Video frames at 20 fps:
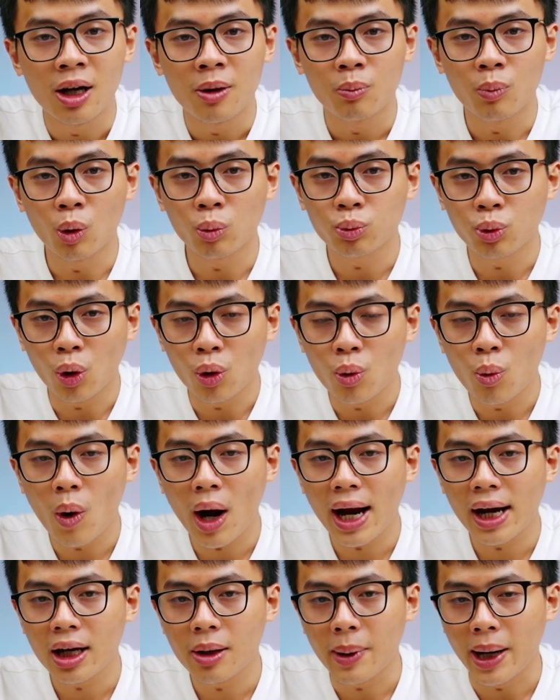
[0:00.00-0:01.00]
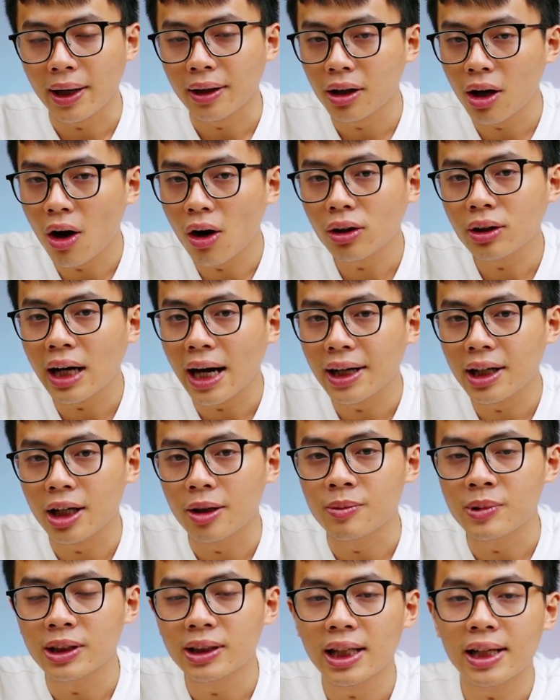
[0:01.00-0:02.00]
Một tuần qua các bạn có trải
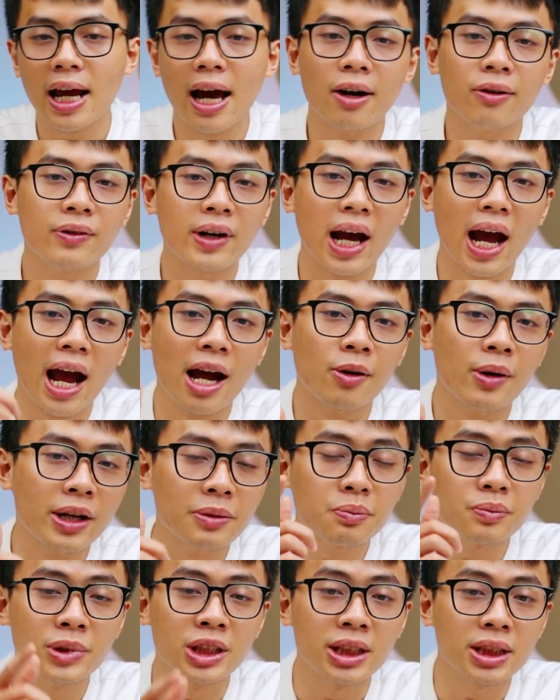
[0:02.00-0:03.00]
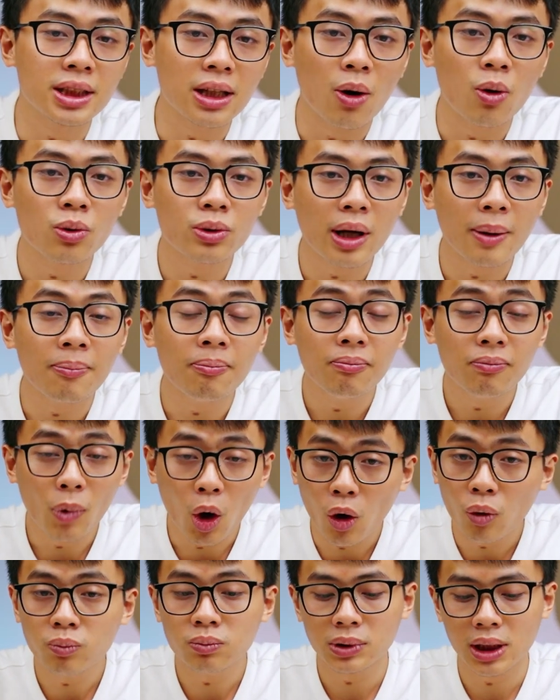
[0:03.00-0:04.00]
nghiệm như thế nào về iOS mười sáu chấm
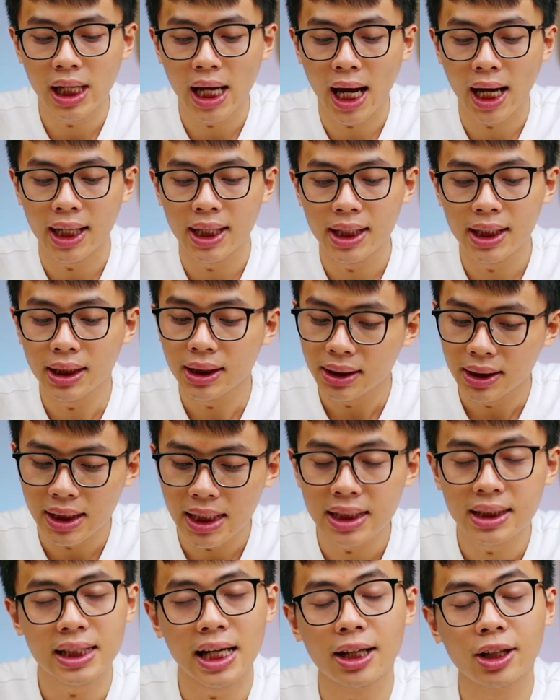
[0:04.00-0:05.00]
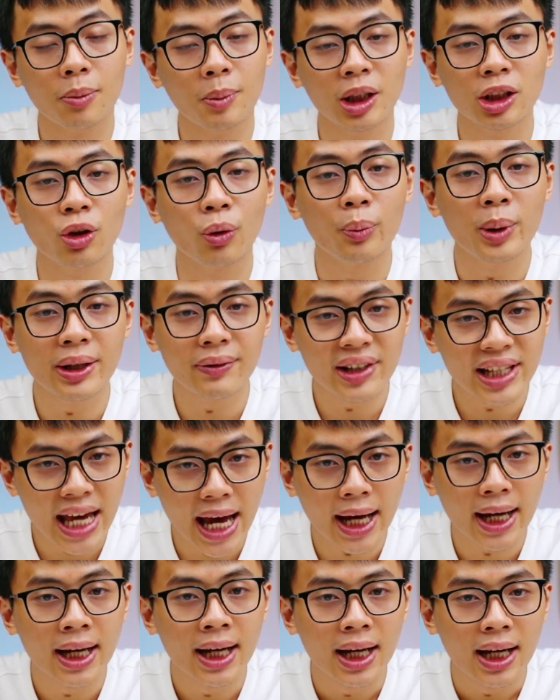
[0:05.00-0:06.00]
bốn thì hãy chia sẻ cho mình cũng biết với nha.